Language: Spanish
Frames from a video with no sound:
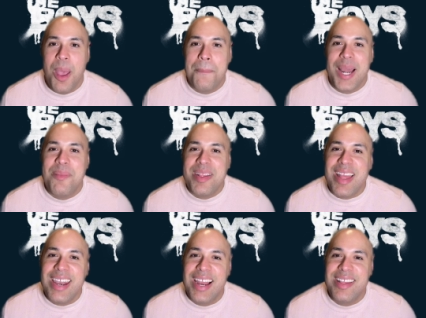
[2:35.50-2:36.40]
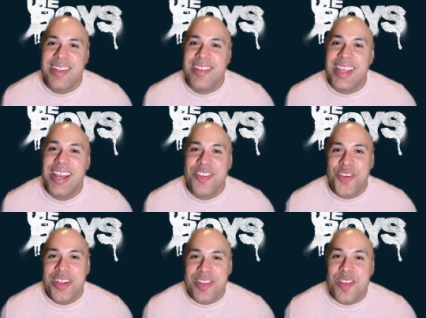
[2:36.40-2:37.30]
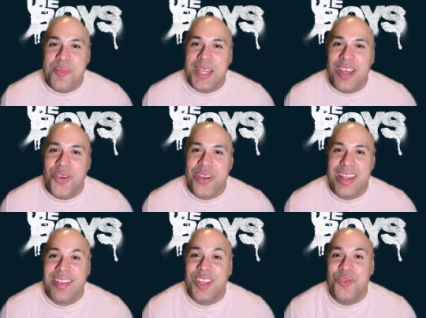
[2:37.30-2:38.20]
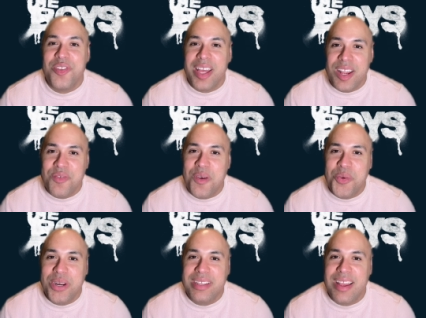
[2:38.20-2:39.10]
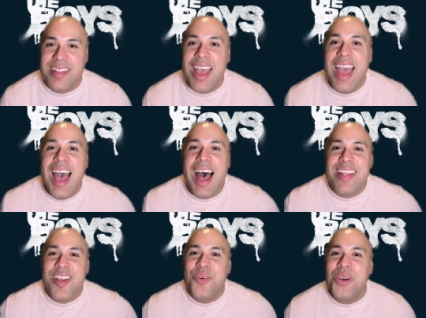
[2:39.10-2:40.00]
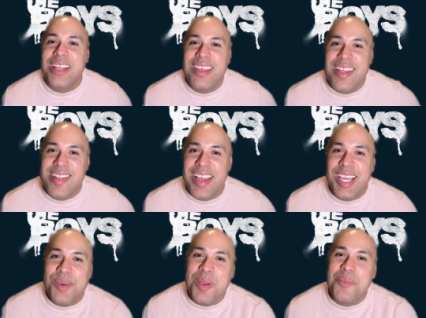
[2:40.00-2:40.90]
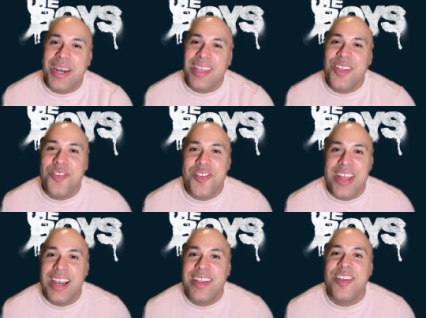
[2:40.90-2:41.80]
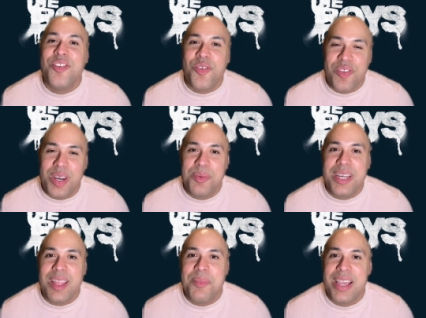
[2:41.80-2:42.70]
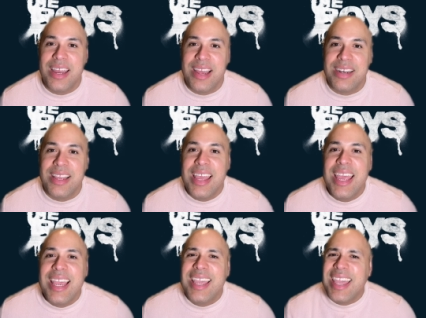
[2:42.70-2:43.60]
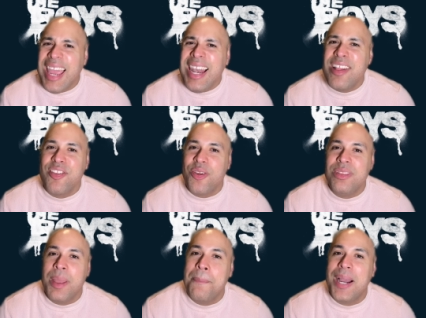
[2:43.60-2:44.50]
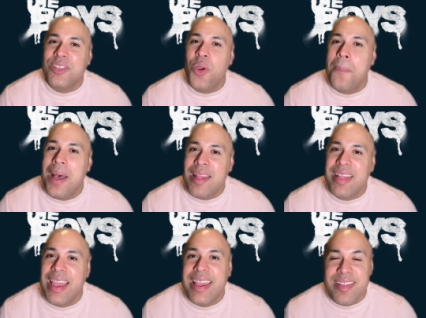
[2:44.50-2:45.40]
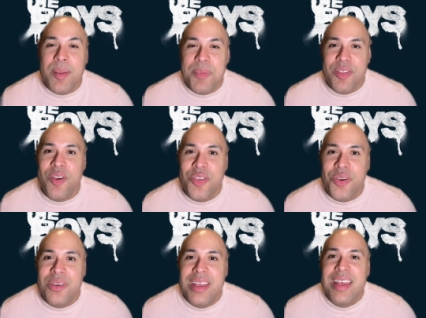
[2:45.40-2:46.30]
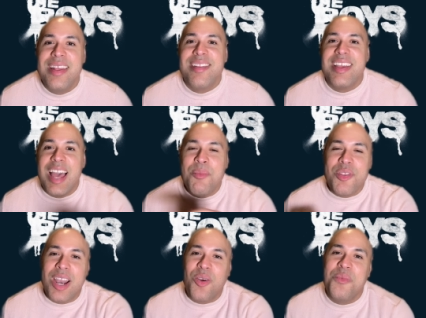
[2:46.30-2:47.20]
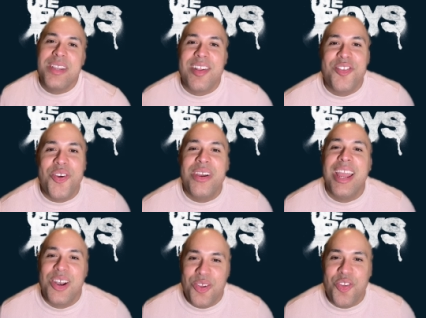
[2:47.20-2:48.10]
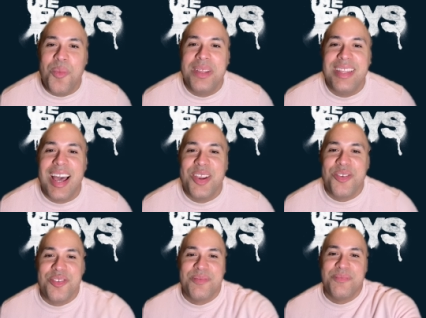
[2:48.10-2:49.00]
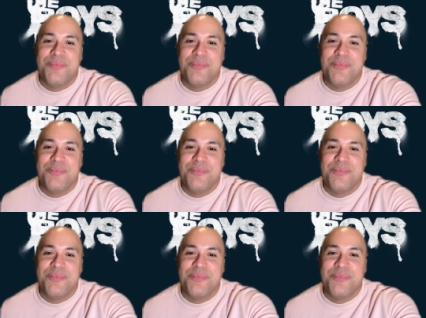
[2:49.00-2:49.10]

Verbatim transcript: Para más análisis y lecciones inspiradoras de tus series favoritas, asegúrate de seguirme en mis redes sociales y suscribirte a mi canal. ¿Qué lección te impactó más en este episodio? Sigamos la conversación en los comentarios.